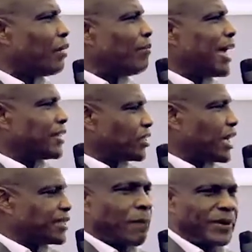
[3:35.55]
Mais est-ce que
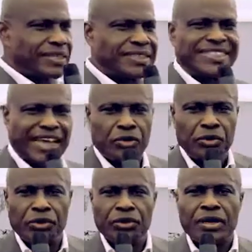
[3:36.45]
dans un pays
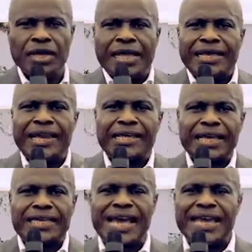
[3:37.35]
sérieux,
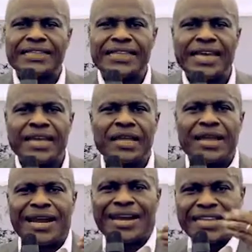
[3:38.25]
quelqu'un qui a été
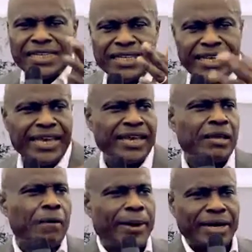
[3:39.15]
renié
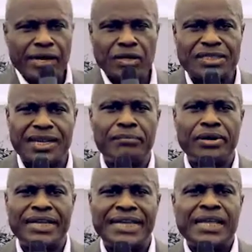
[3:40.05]
par une
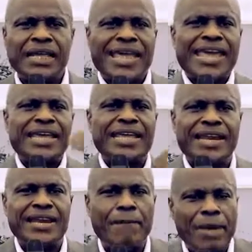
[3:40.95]
assemblée et
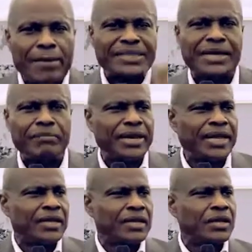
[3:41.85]
la même
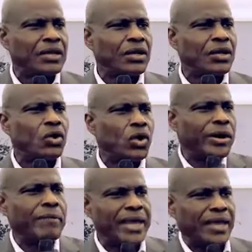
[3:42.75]
assemblée le
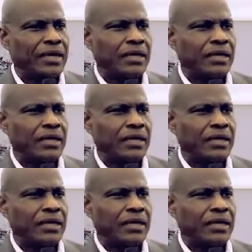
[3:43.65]
remet,